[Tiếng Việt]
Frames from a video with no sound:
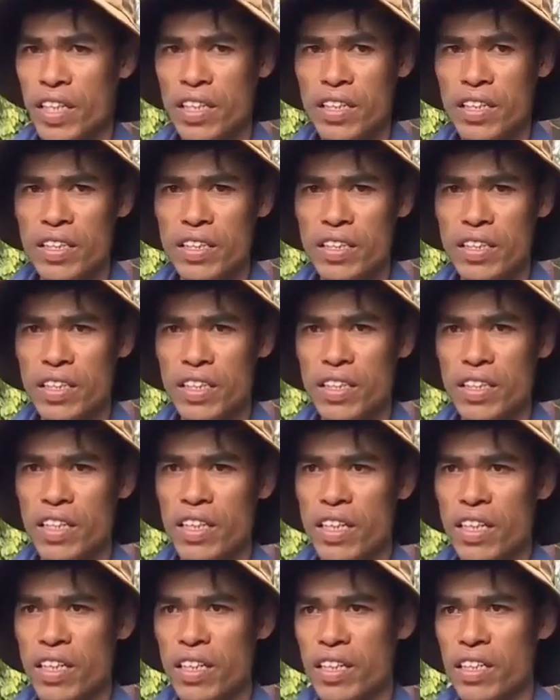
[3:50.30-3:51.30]
Tại tỉnh Bà
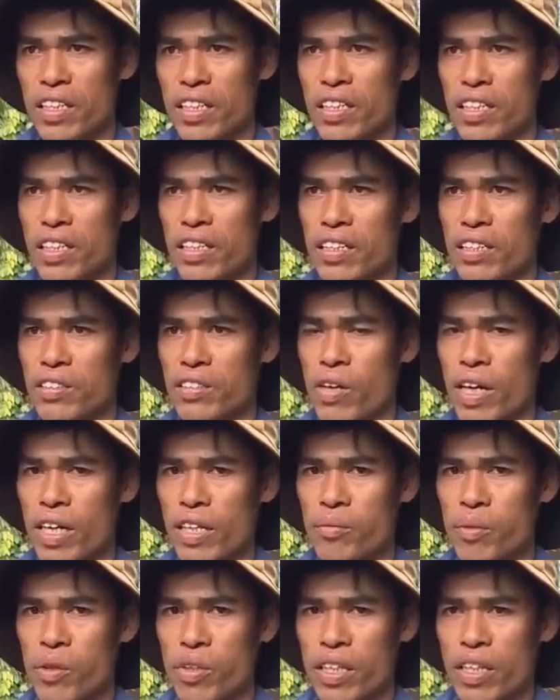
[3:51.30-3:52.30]
Rịa, Vũng Tàu
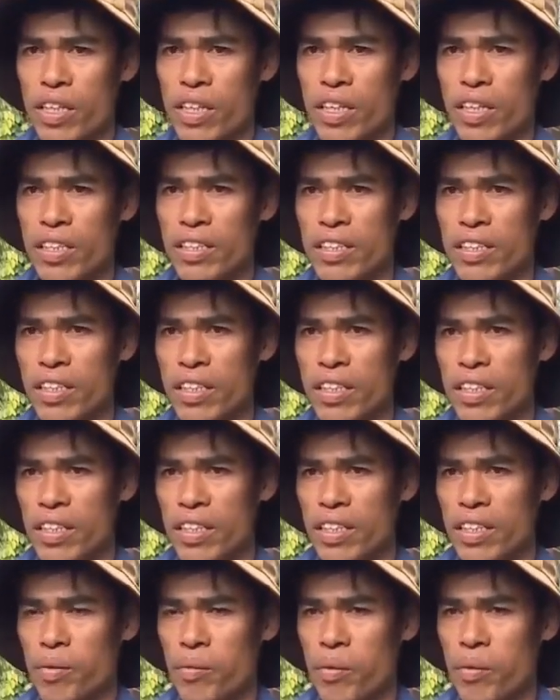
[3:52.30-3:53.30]
giá tiêu hôm nay
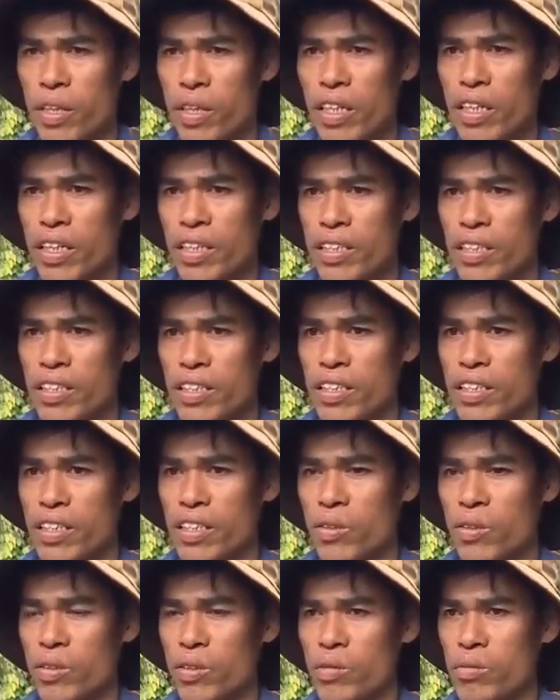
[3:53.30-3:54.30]
ở mức
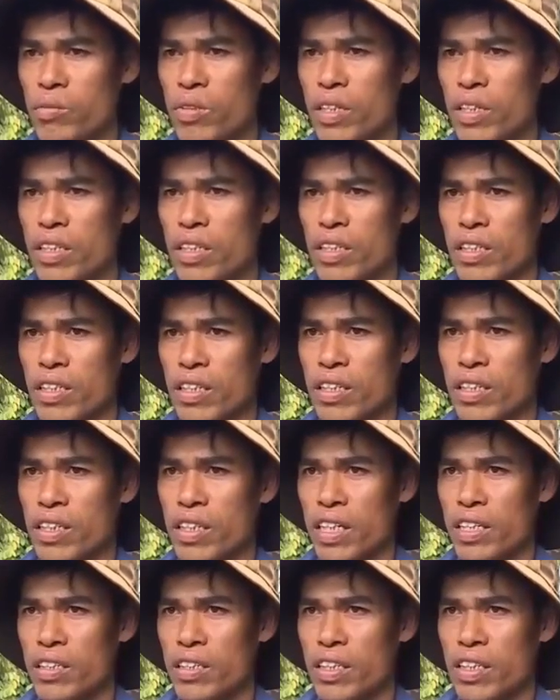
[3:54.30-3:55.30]
82.500 đồng
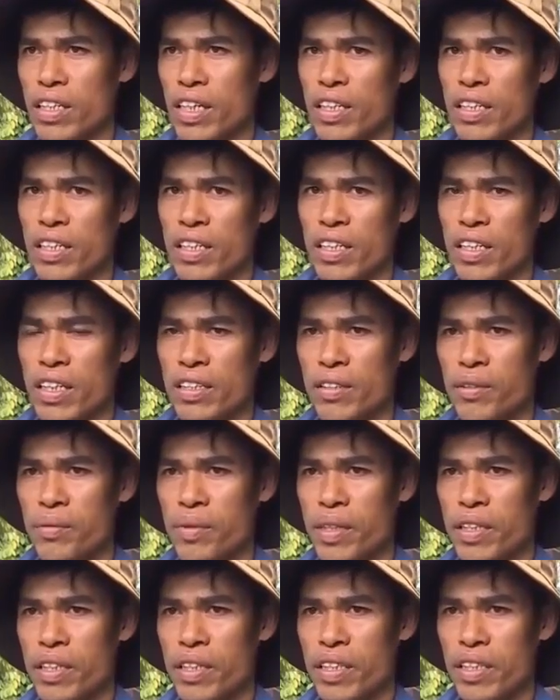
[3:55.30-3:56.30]
mỗi kg.
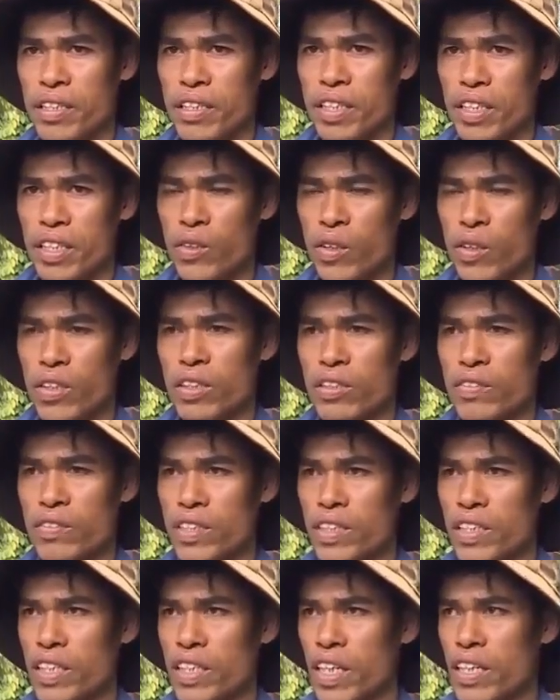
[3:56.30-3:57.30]
Còn tại tỉnh
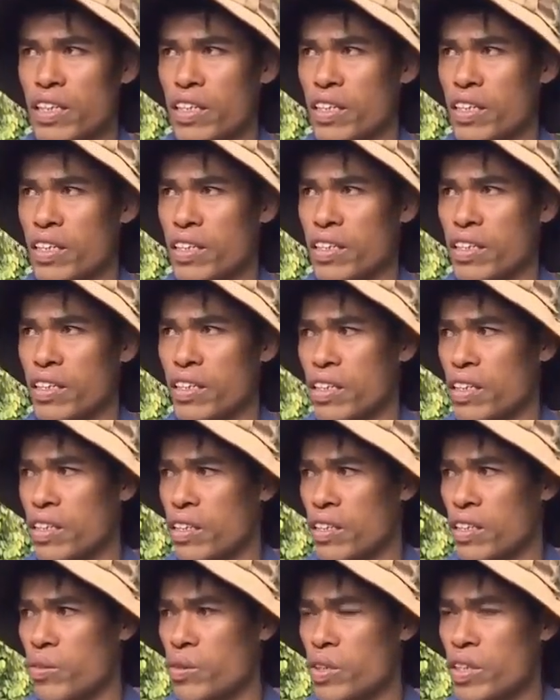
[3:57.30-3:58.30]
Bình Phước giá tiêu
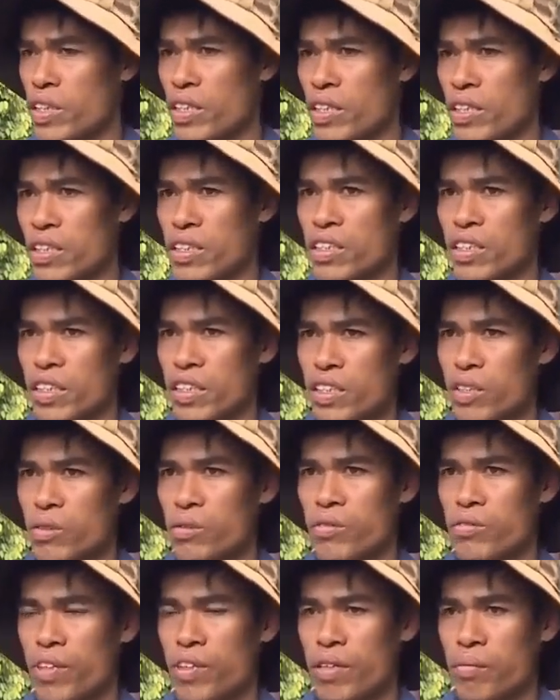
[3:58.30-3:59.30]
hôm nay được thu mua
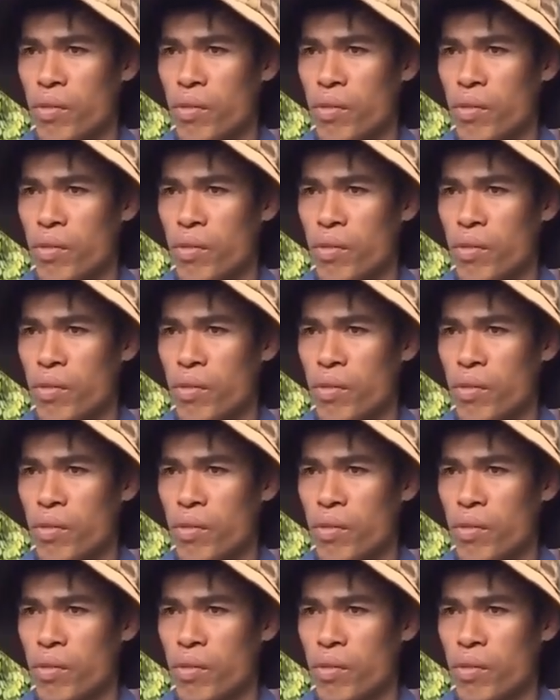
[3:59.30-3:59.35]
với mức